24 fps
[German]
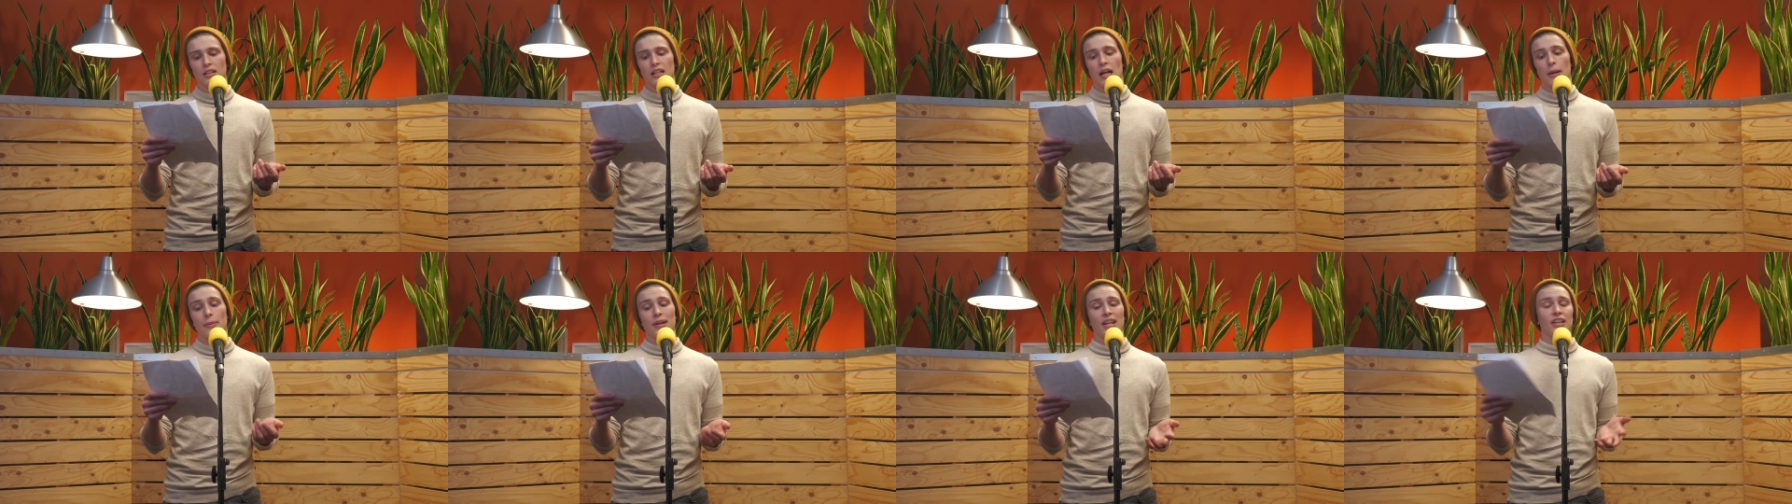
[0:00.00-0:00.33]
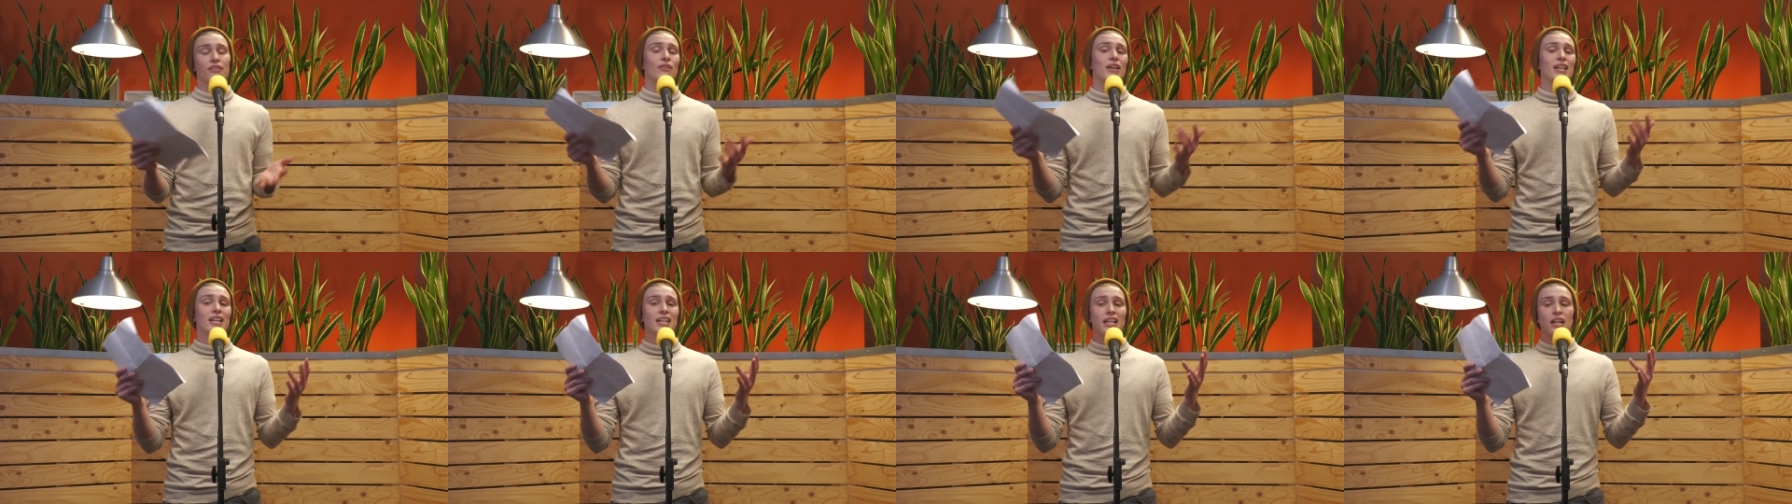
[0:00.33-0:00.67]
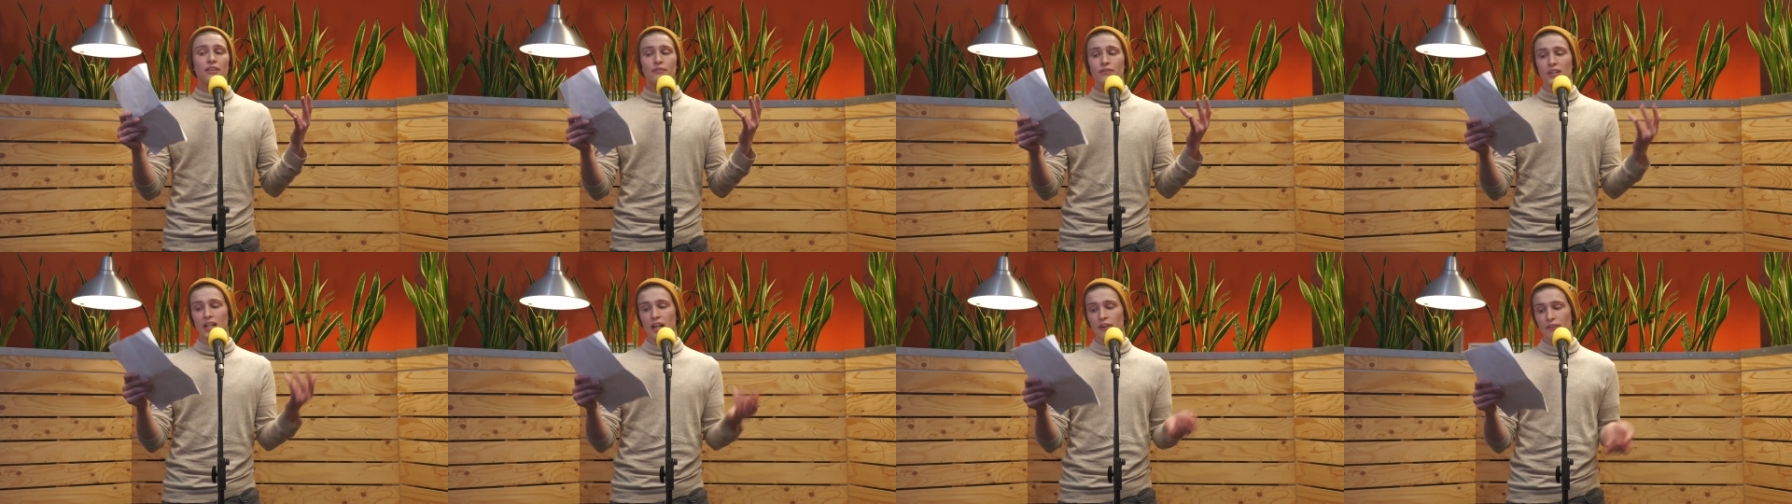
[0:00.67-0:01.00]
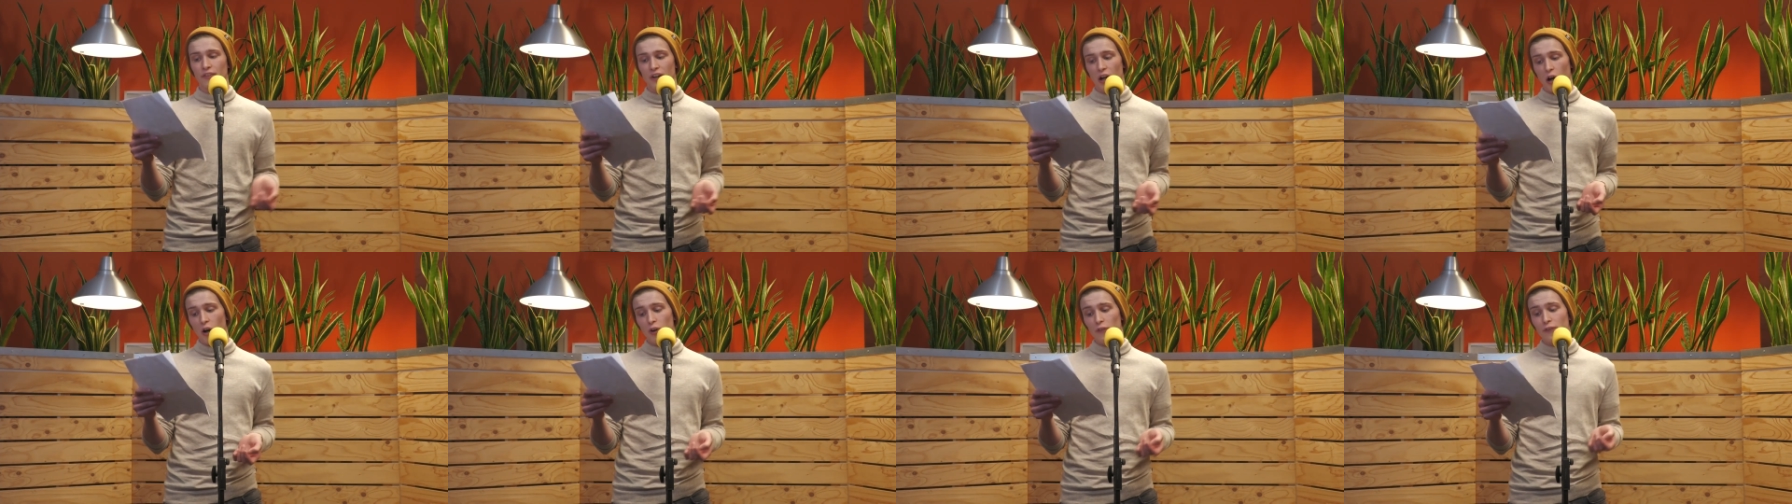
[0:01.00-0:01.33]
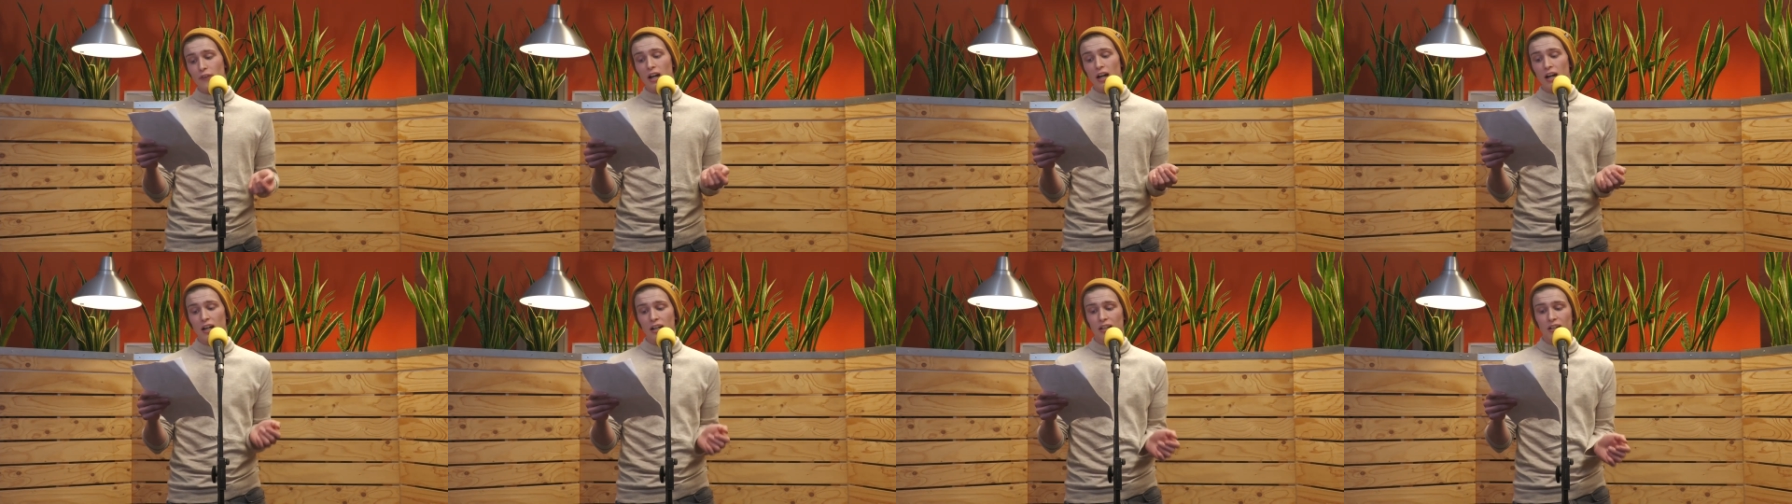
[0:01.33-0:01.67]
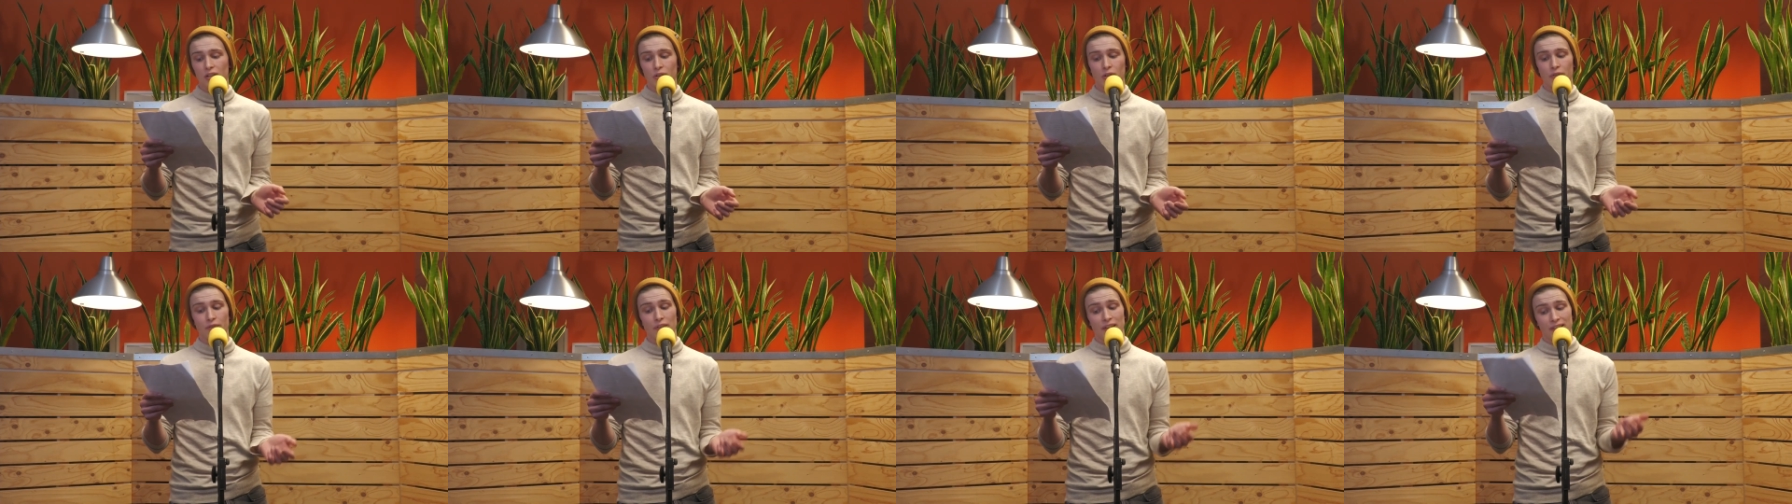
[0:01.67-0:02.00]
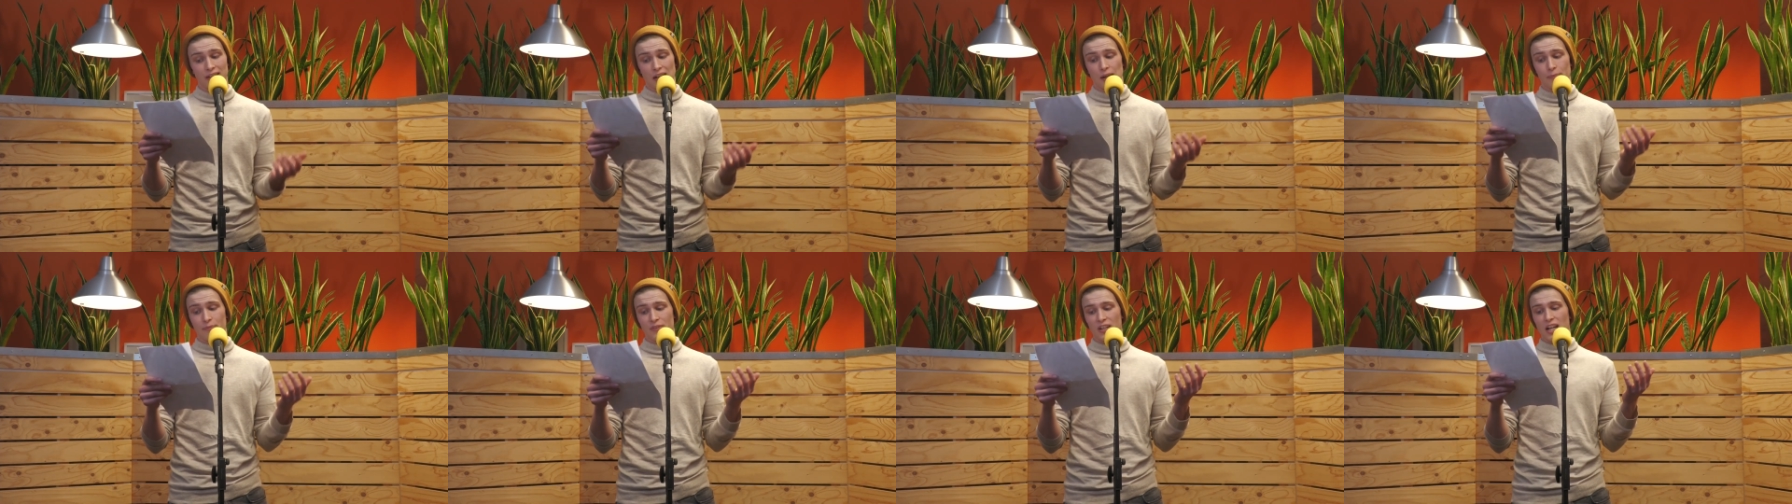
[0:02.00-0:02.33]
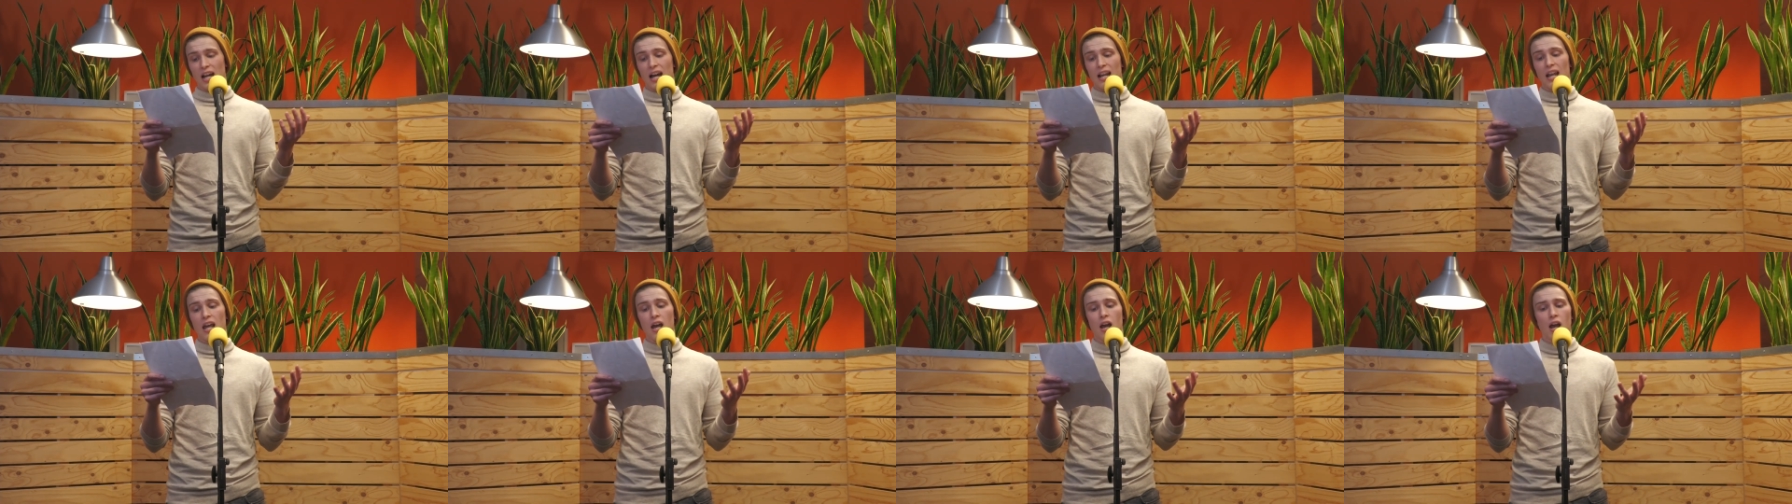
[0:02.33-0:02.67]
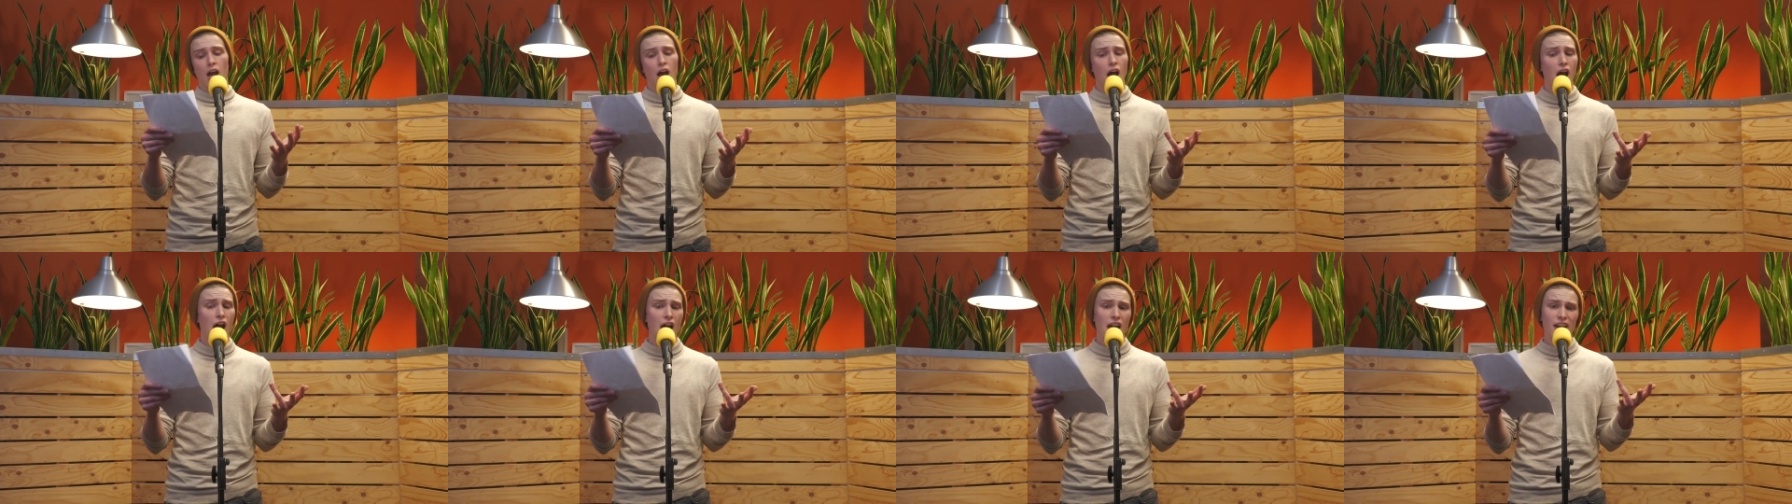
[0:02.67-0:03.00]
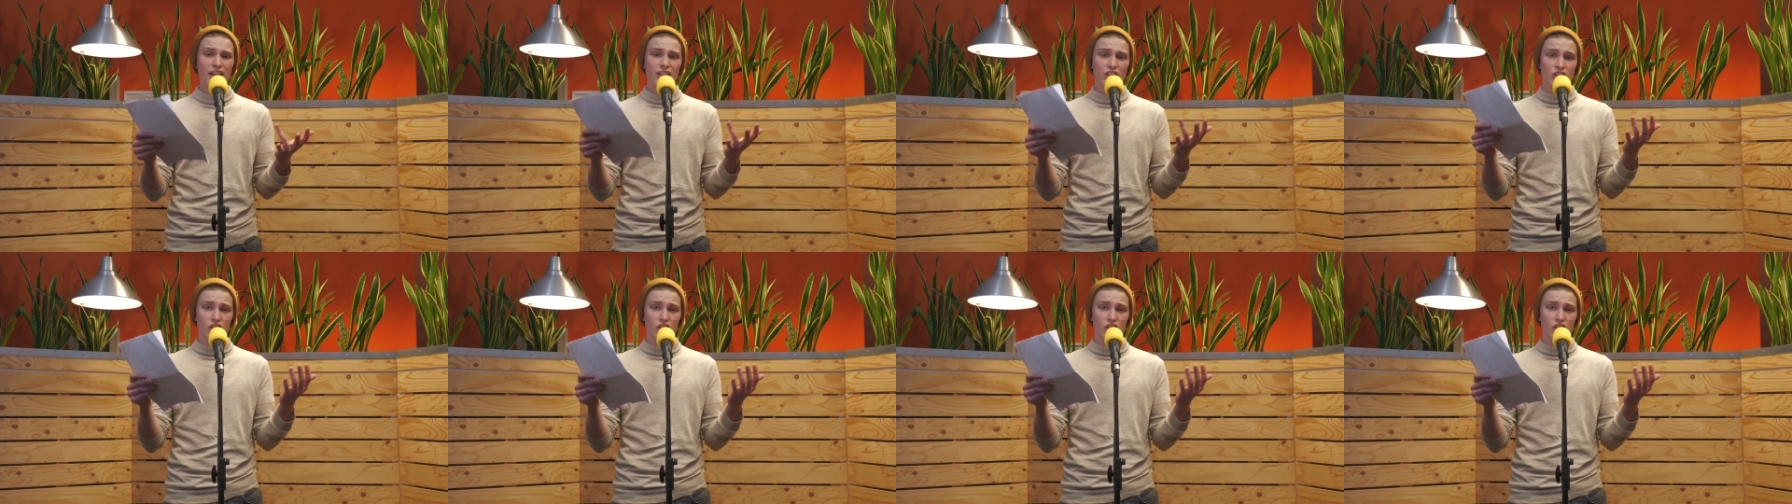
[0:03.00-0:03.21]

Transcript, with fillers: Aber das wäre ja dann wieder Frauenverachten und weshalb wieder alle äh,